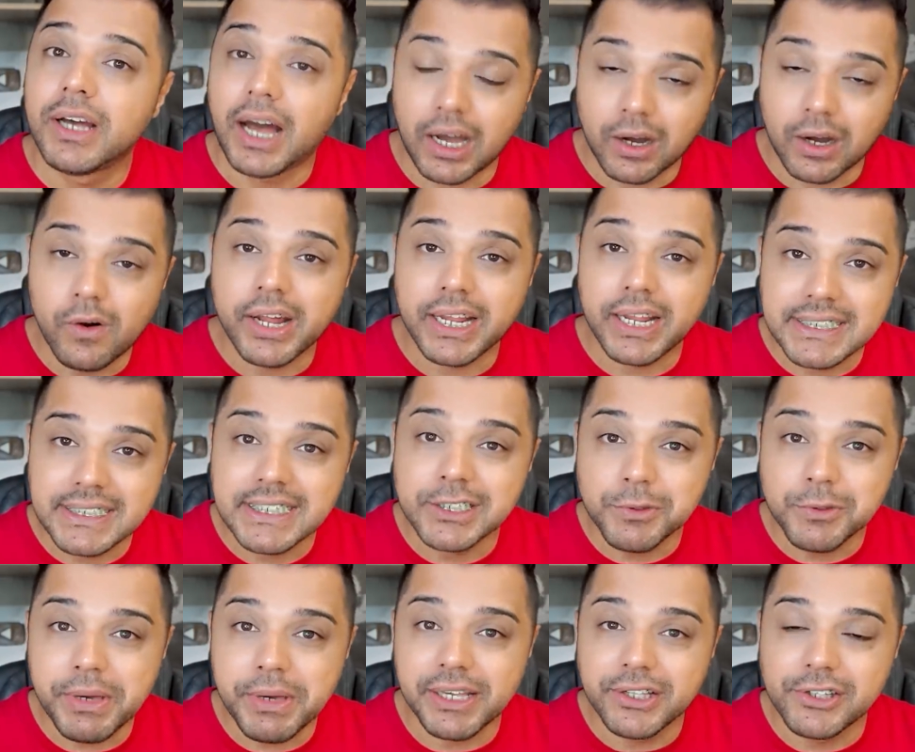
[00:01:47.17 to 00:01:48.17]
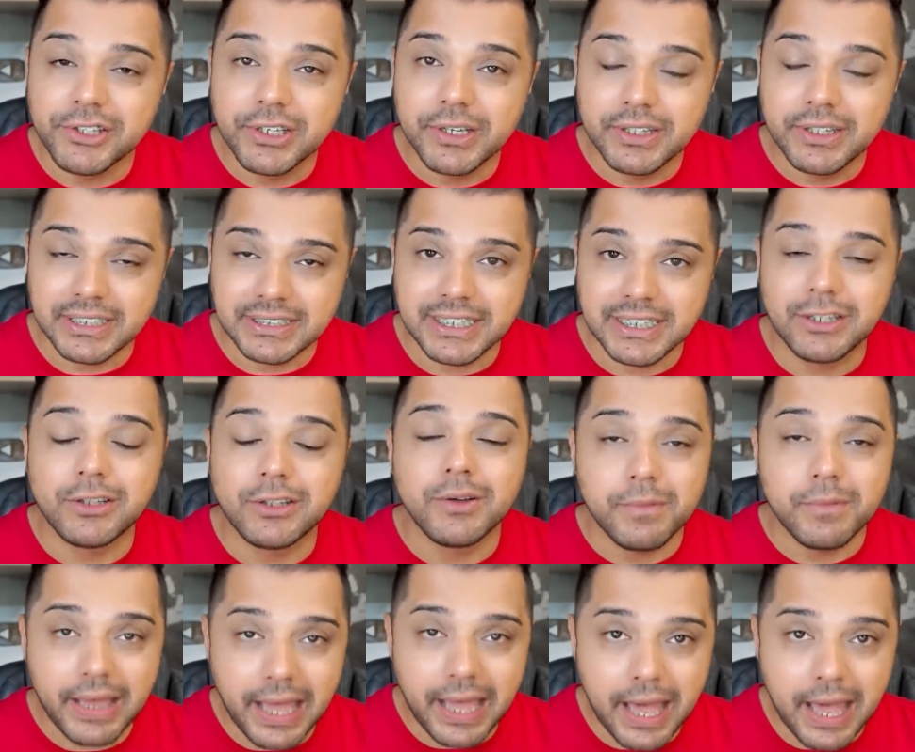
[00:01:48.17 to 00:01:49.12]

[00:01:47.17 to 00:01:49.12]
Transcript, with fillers: agora, recentemente, tá certo?